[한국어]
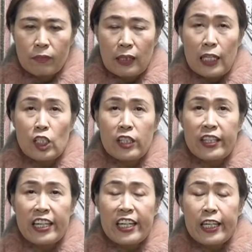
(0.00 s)
다시
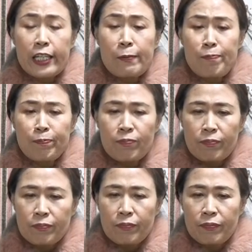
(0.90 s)
띠읍.
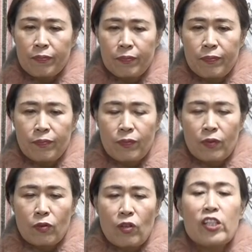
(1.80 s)

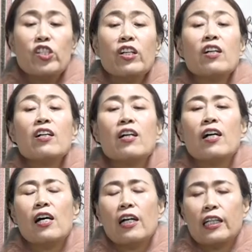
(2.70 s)
됐죠?
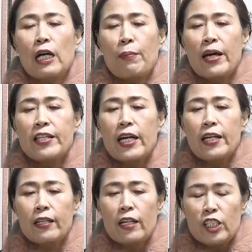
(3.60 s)
그 다음에
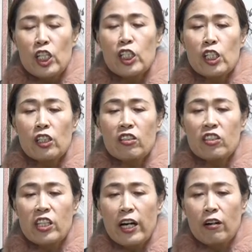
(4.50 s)
이제 식지를
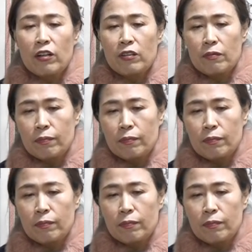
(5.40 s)
뜯으세요.